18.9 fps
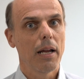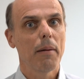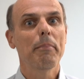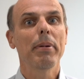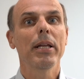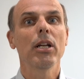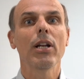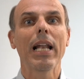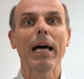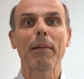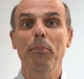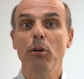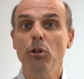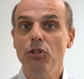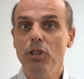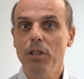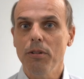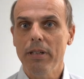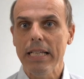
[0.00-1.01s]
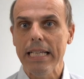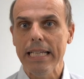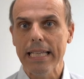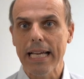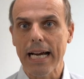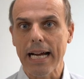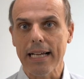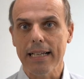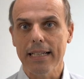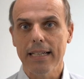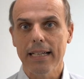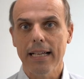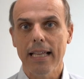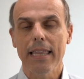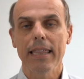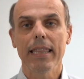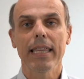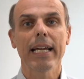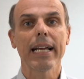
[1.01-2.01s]
Pero la posibilidad
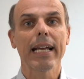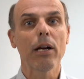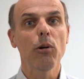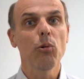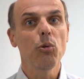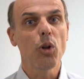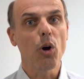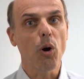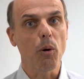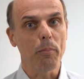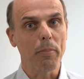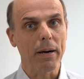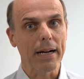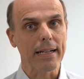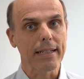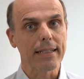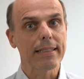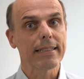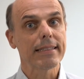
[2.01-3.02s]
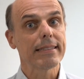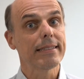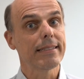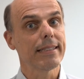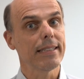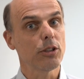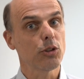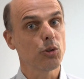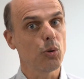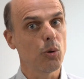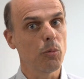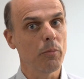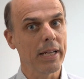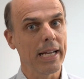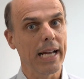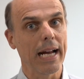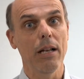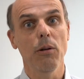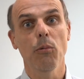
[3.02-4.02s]
de que Europa se
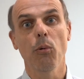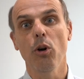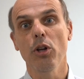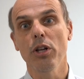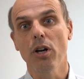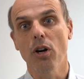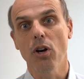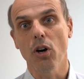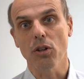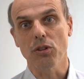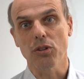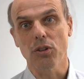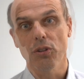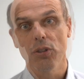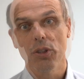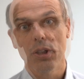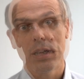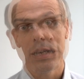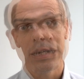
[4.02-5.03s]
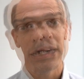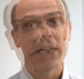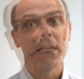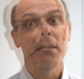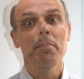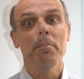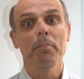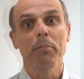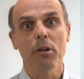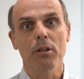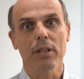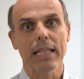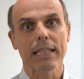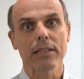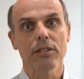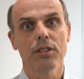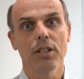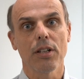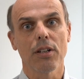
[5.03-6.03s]
sume al boicot de
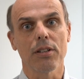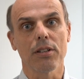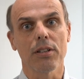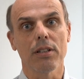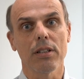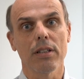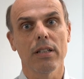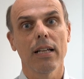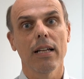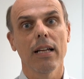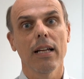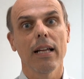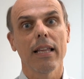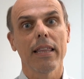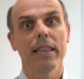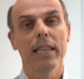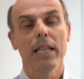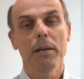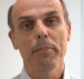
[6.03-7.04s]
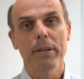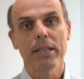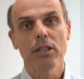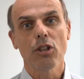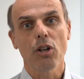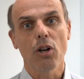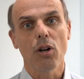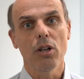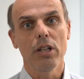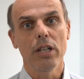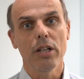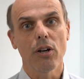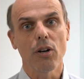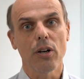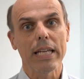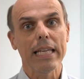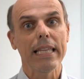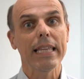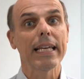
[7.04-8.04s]
importación de
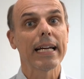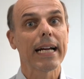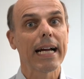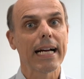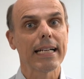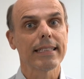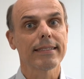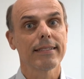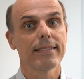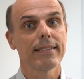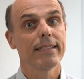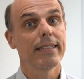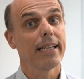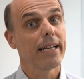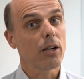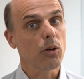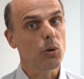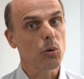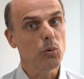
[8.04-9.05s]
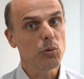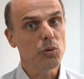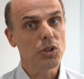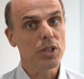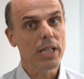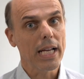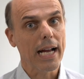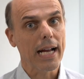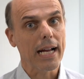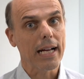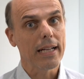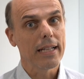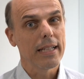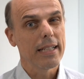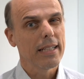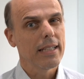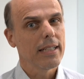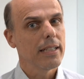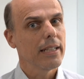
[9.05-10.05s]
petróleo y de gas de Rusia
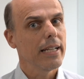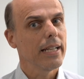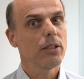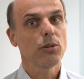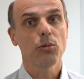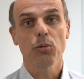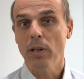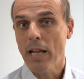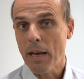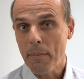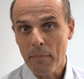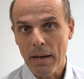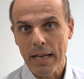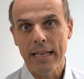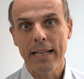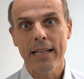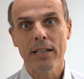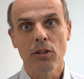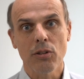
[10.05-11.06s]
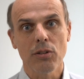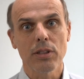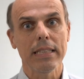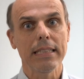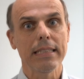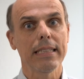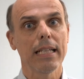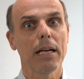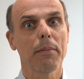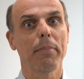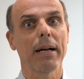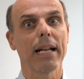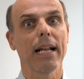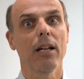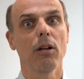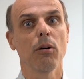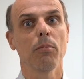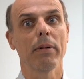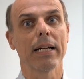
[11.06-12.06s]
es una mala noticia
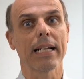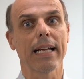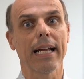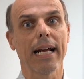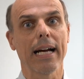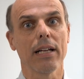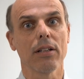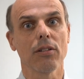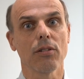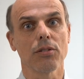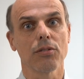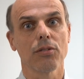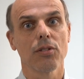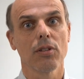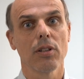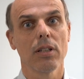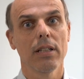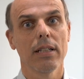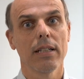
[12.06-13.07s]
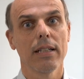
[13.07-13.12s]
para los mercados.